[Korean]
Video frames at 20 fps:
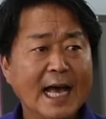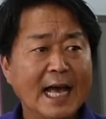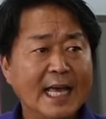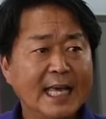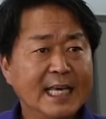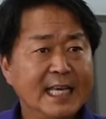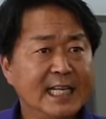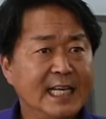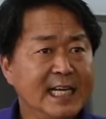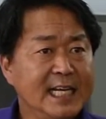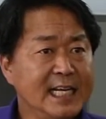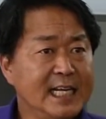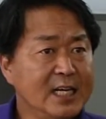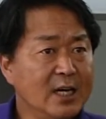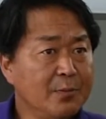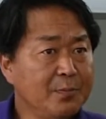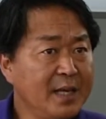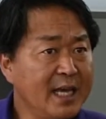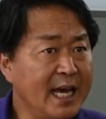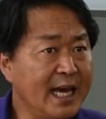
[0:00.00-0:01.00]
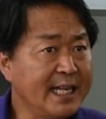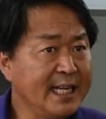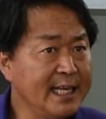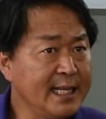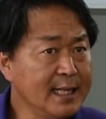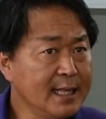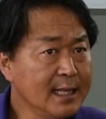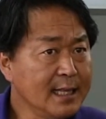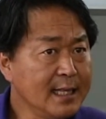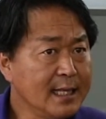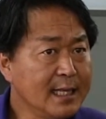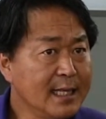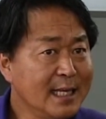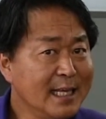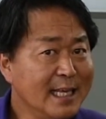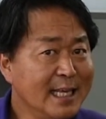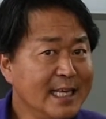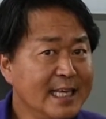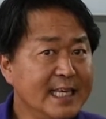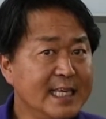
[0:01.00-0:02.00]
인일염이 아닌
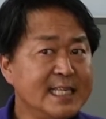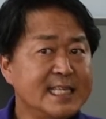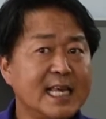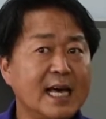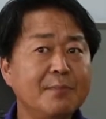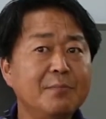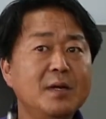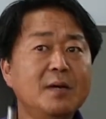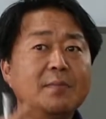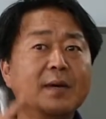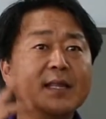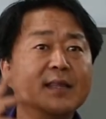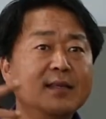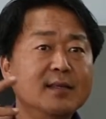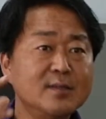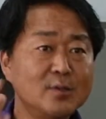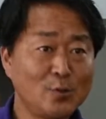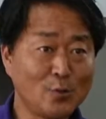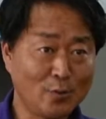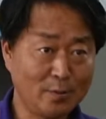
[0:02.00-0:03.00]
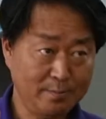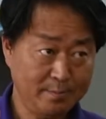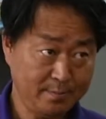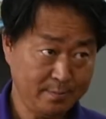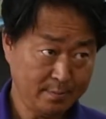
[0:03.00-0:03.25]
2, 3일 만든 소금